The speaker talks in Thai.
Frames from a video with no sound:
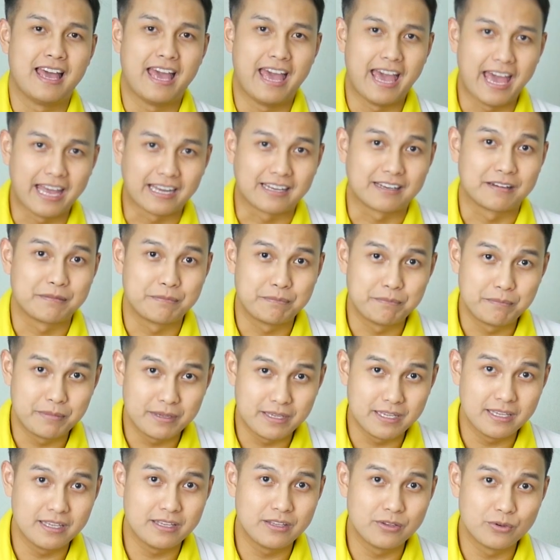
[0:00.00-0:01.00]
แอท
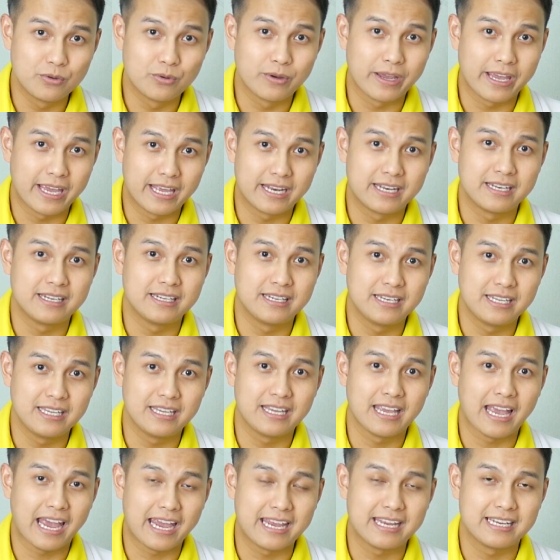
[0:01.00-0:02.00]
บี ยู เอ็น
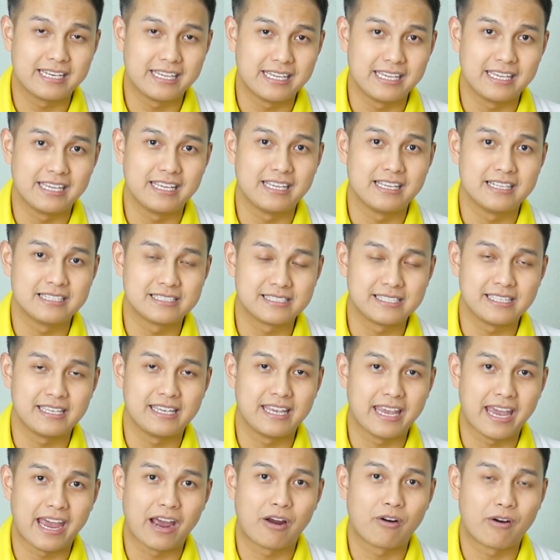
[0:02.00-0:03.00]
ดี ไอ ที ซี
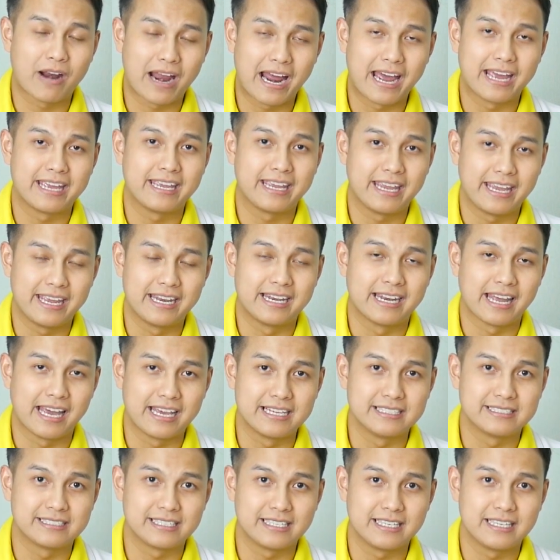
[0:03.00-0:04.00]
แอล ไอ เอ็น ไอ
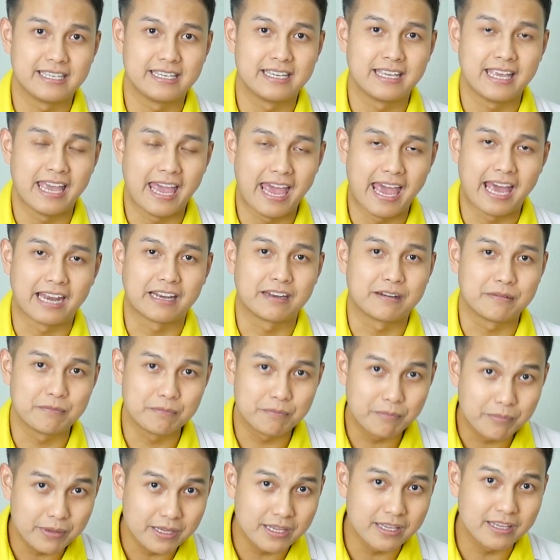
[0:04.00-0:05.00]
ซี แอท
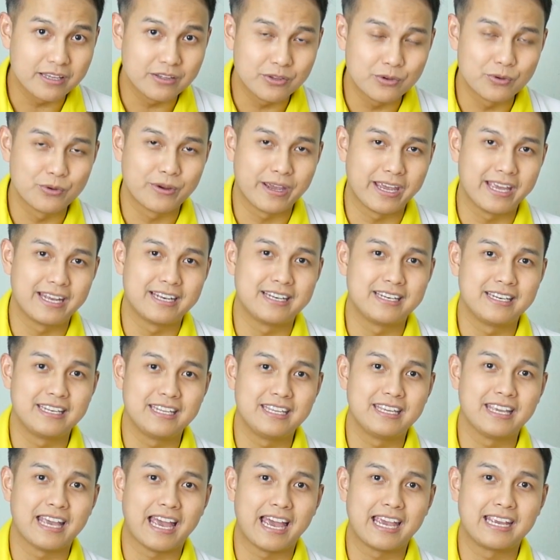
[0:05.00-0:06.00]
บี ยู เอ็น
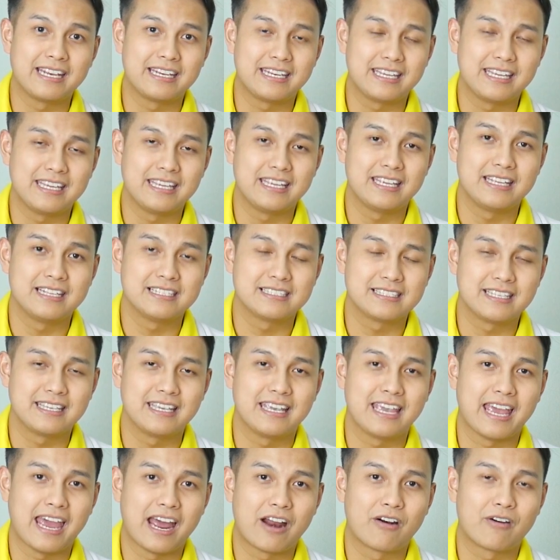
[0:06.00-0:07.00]
ดี ไอ ที ซี
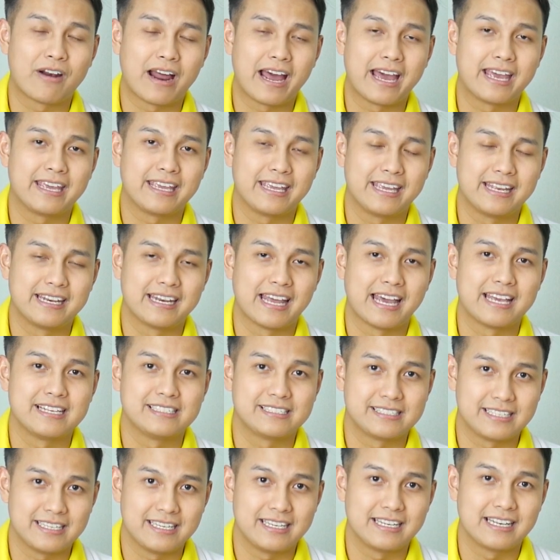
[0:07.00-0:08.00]
แอล ไอ เอ็น ไอ
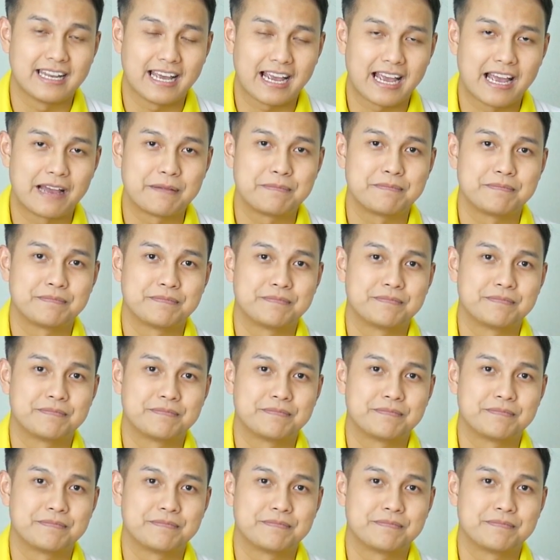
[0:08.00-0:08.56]
ซี นะครับ